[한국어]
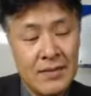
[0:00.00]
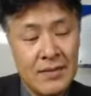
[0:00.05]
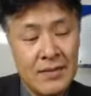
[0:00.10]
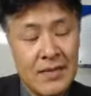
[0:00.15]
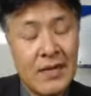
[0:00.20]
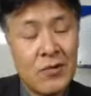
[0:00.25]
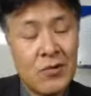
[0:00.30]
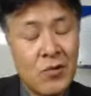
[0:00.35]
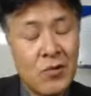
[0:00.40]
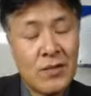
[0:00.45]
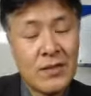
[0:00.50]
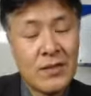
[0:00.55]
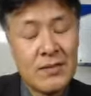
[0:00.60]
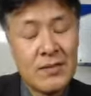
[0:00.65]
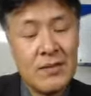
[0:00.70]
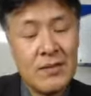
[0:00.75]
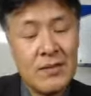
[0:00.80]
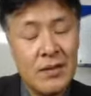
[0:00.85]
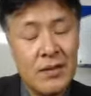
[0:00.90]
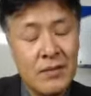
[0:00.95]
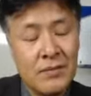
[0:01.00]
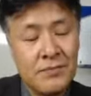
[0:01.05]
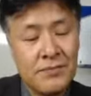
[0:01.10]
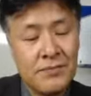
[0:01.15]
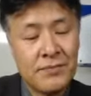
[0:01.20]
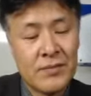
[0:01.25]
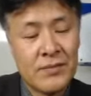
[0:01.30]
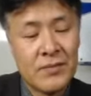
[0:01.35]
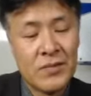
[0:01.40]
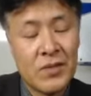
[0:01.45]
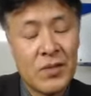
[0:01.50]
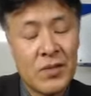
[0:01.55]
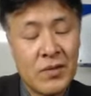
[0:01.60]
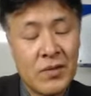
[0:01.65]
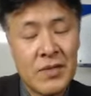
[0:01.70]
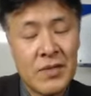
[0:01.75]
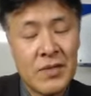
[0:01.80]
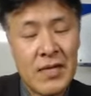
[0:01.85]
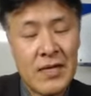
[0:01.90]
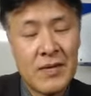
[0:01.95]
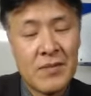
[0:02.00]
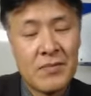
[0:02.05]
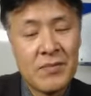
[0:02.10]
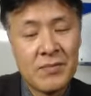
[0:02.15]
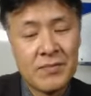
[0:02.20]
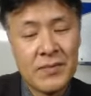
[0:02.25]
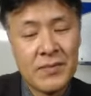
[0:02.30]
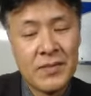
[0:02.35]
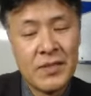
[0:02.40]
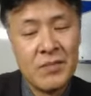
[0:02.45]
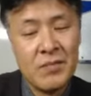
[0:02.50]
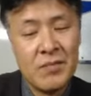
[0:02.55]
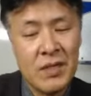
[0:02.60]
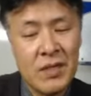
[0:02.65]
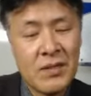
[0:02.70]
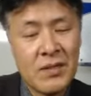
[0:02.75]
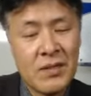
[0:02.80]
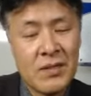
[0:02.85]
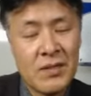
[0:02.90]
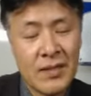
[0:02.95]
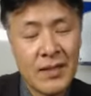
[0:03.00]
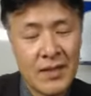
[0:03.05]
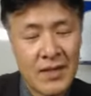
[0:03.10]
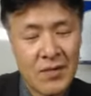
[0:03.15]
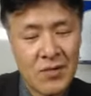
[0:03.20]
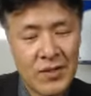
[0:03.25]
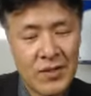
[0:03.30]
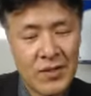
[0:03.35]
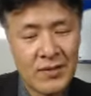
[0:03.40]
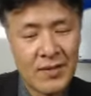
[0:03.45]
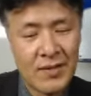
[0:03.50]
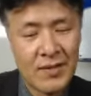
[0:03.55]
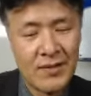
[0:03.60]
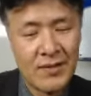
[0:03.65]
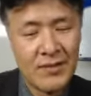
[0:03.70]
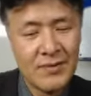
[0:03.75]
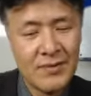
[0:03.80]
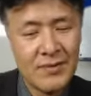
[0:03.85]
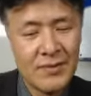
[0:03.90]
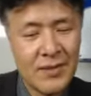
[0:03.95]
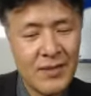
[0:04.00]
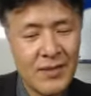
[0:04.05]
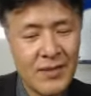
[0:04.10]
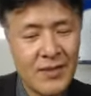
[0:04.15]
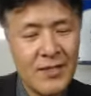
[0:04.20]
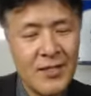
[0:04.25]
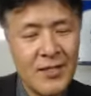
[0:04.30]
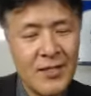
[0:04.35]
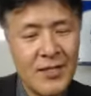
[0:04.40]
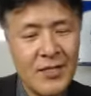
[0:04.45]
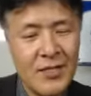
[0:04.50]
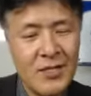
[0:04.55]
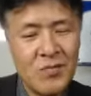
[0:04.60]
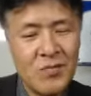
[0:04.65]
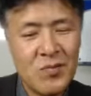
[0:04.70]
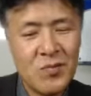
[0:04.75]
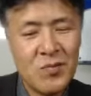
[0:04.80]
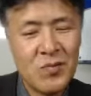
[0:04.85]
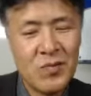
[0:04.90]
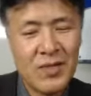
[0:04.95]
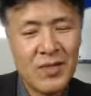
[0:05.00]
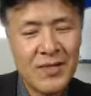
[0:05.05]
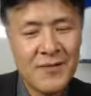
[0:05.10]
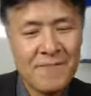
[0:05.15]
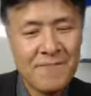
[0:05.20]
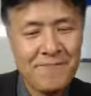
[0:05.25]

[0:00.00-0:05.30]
사료 같은 거 우리 사람들 먹는 거다라고 했을 때는 이런 부분들이